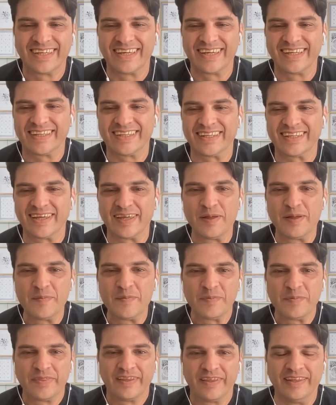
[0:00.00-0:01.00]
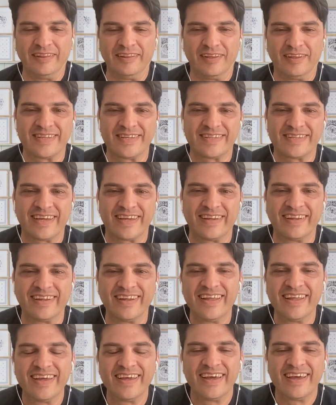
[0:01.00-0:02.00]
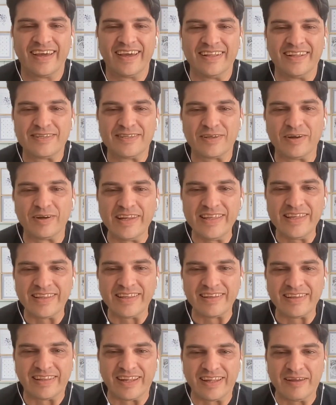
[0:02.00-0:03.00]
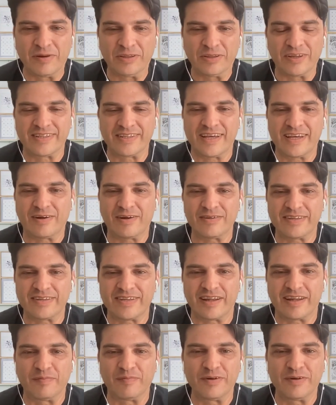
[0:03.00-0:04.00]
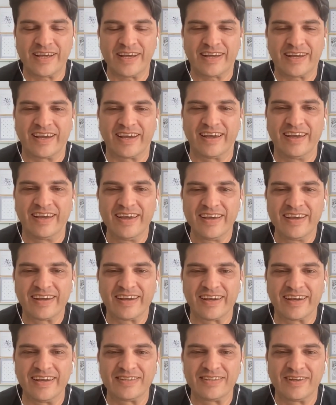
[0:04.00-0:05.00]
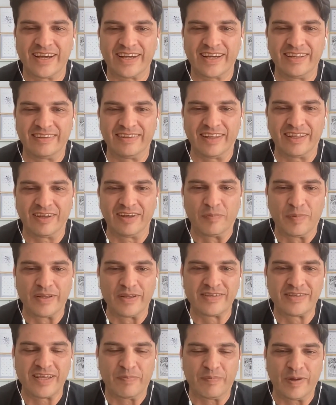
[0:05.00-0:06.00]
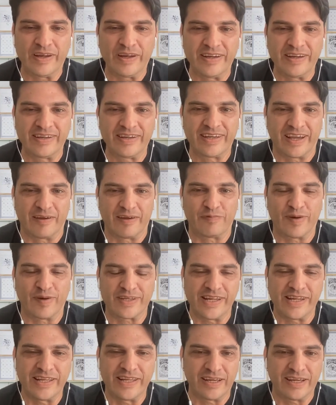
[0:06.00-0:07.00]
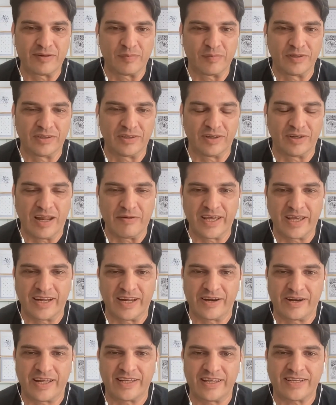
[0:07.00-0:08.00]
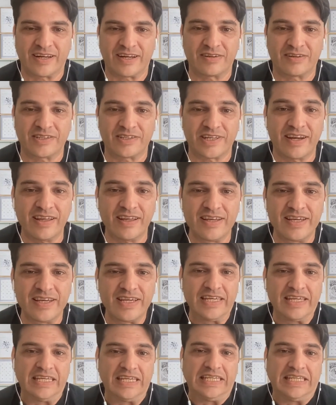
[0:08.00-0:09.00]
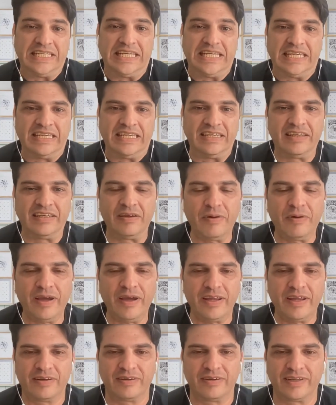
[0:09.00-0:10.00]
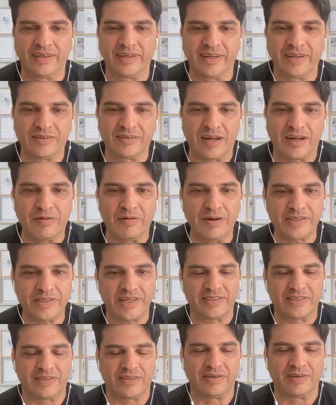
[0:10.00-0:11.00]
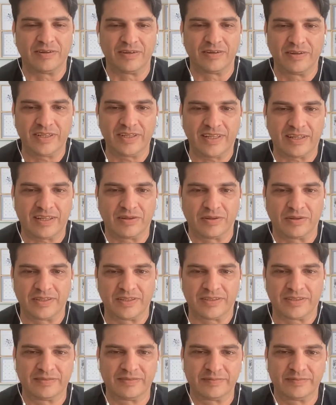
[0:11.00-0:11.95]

Este, entonces en, Solidity tenemos todas esas cosas hermosas que, que hizo la gente de Open Zeppelin, que facilitan un montón la vida a la hora de desarrollar, y, bueno, en, otras blockchains no, está todo eso.